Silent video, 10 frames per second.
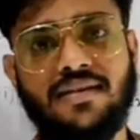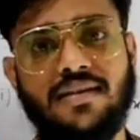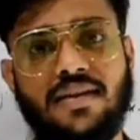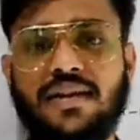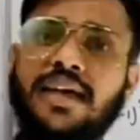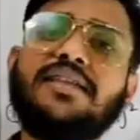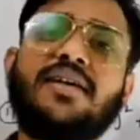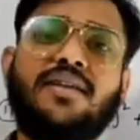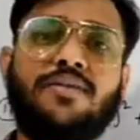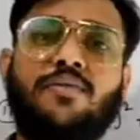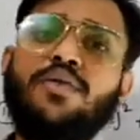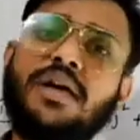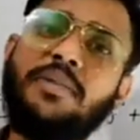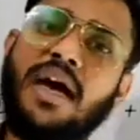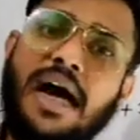नहीं सर वो कभी
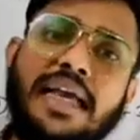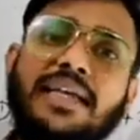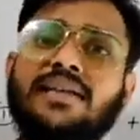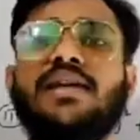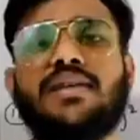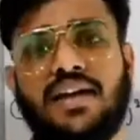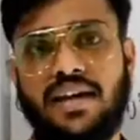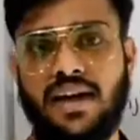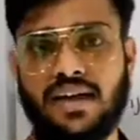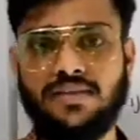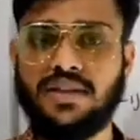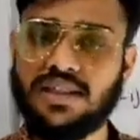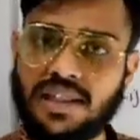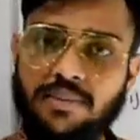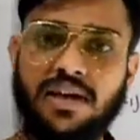आ ही नहीं सकता नेगेटिव जिस भी